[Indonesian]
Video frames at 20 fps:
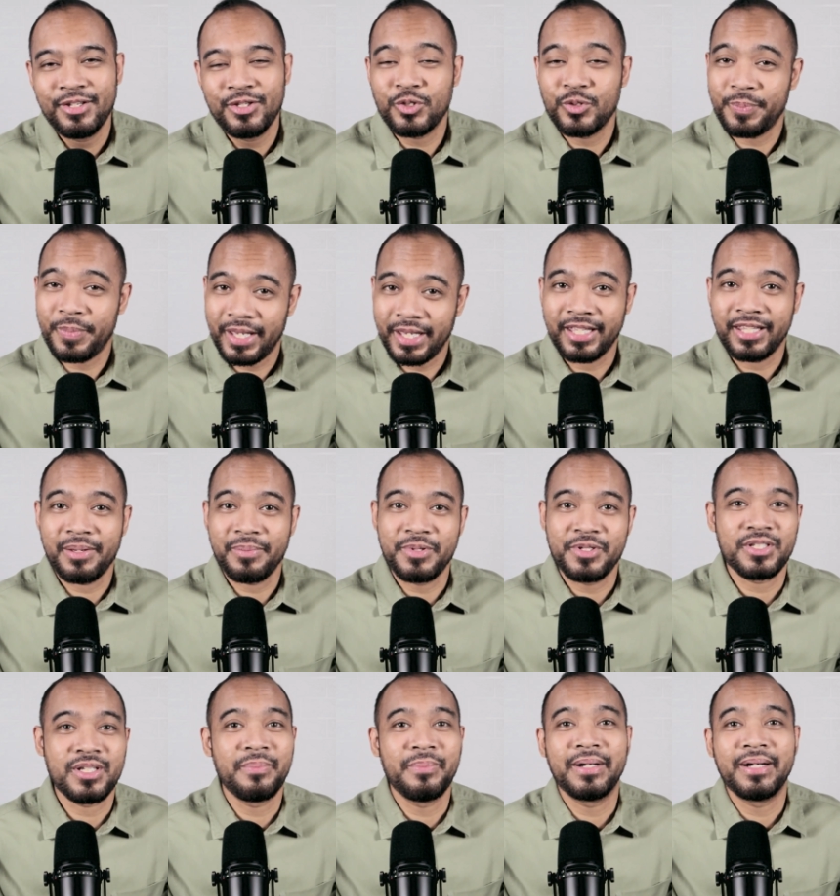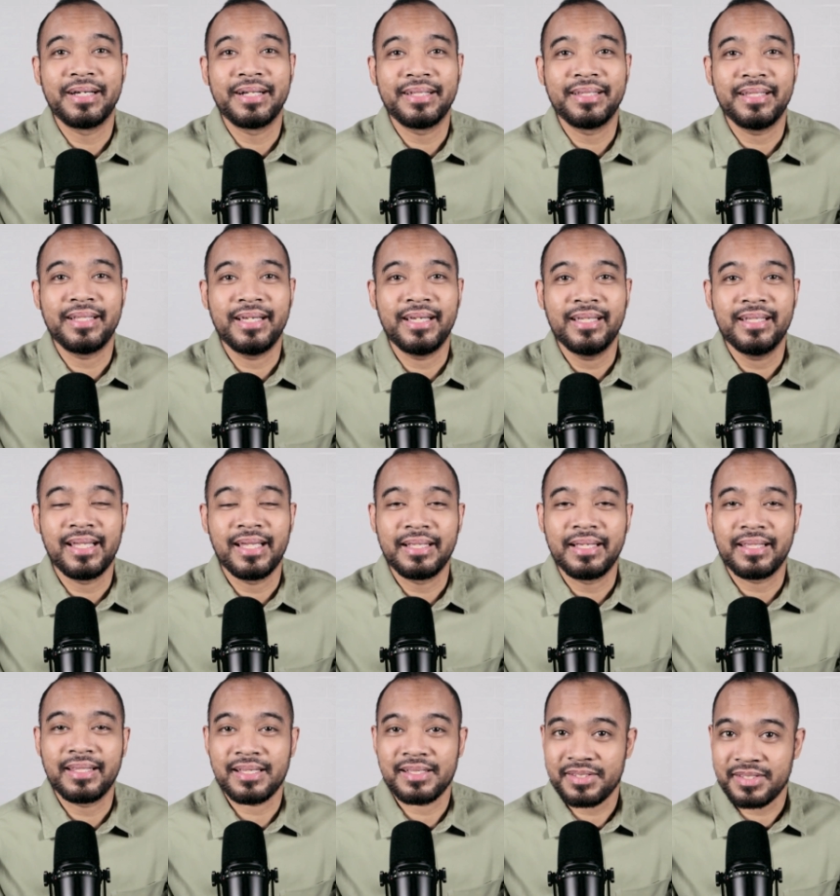supaya kita bisa mengerti
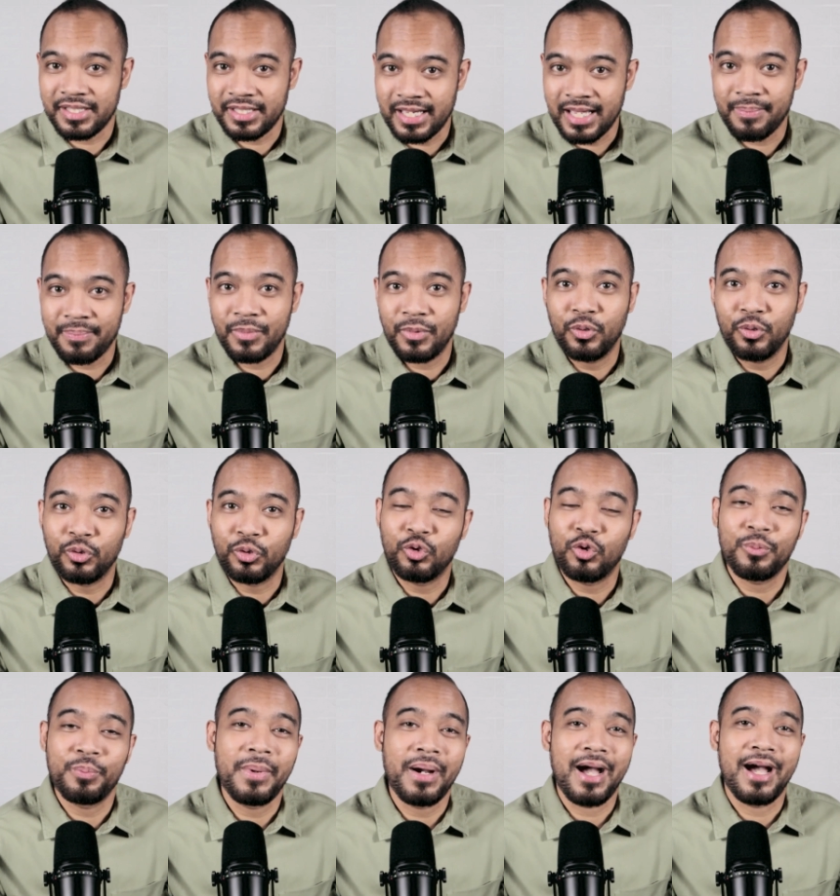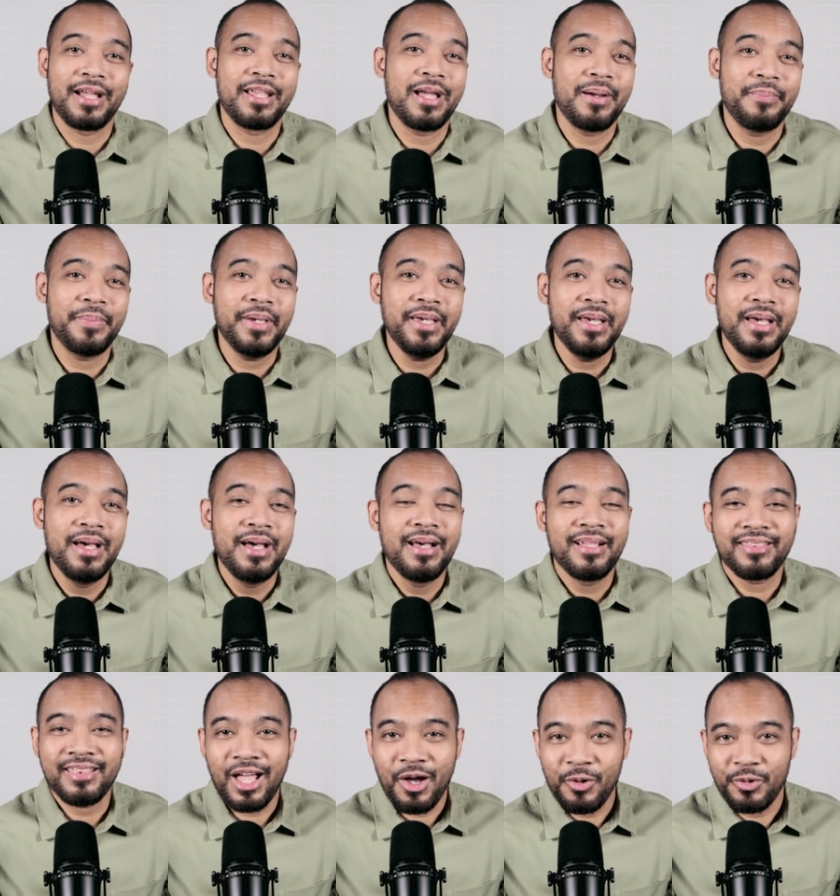dan kita siap untuk menghadapi
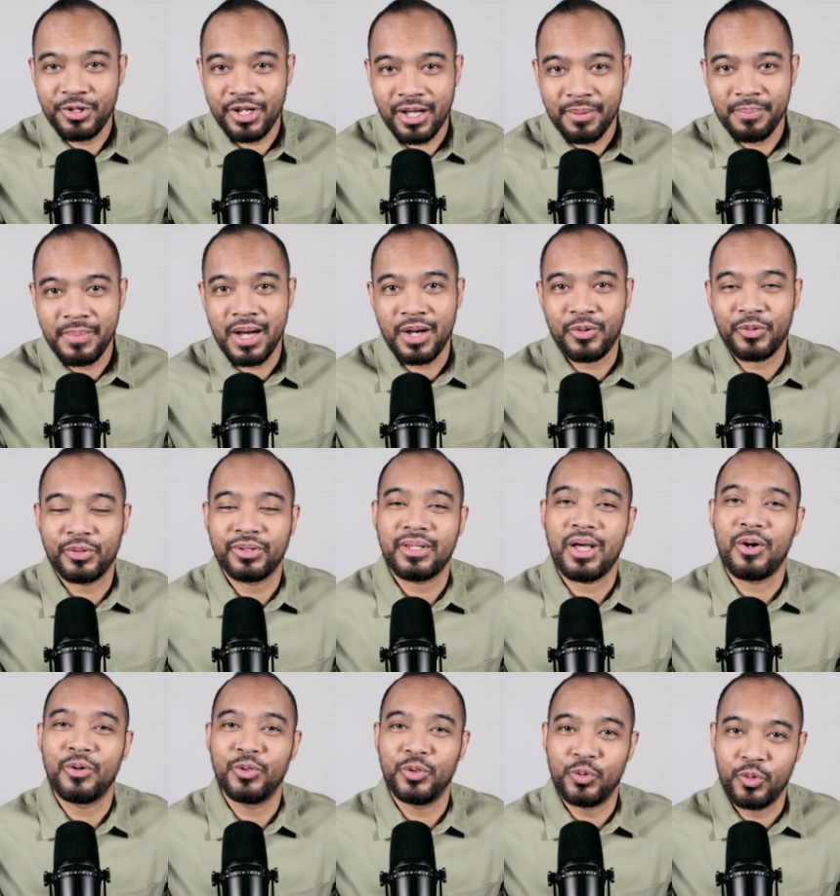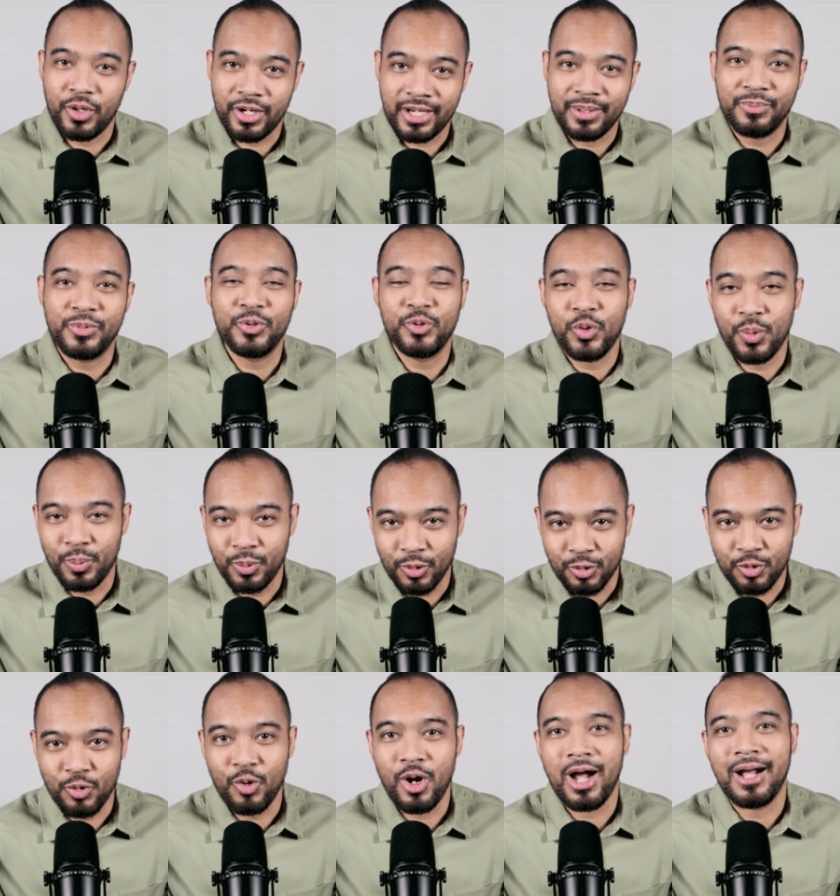tahun yang baru tahun
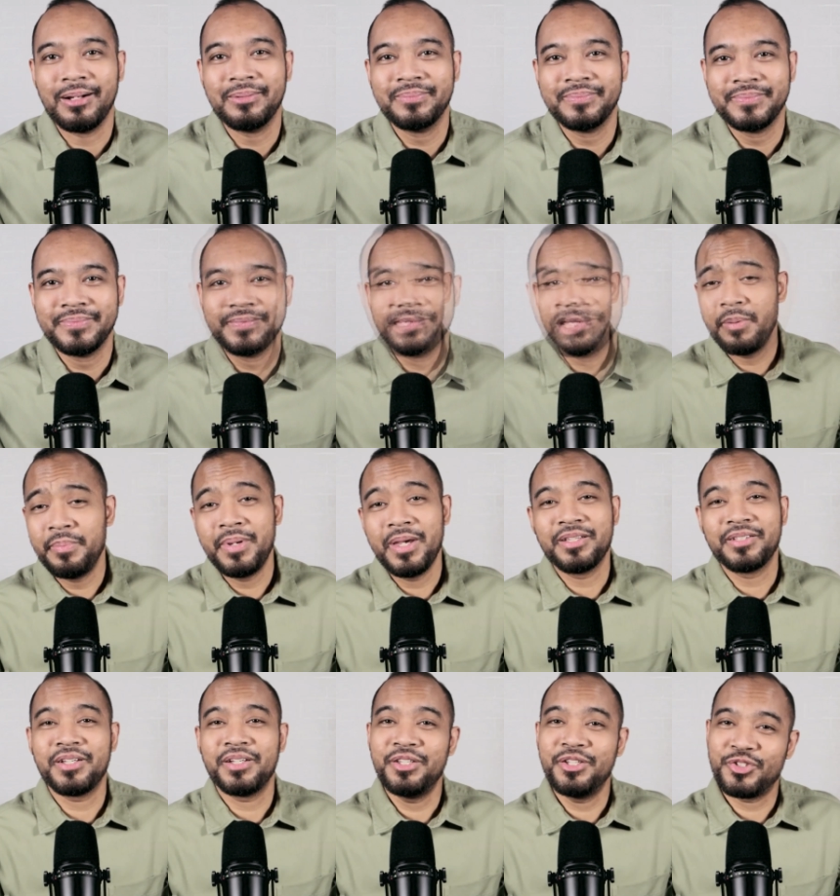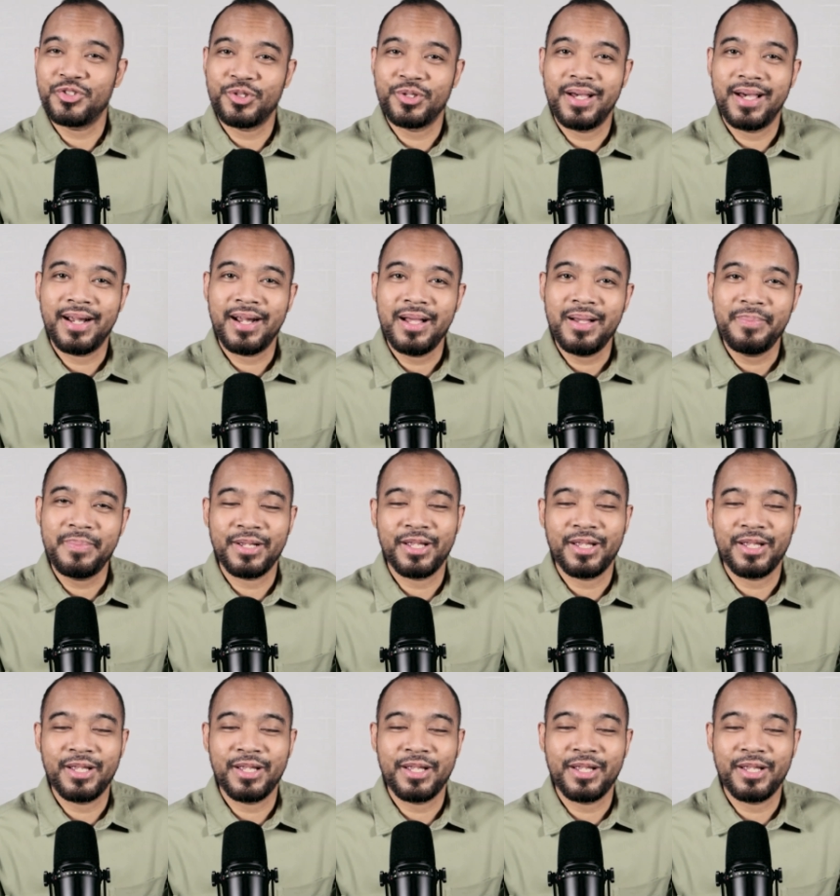2022. Dan biasanya saudara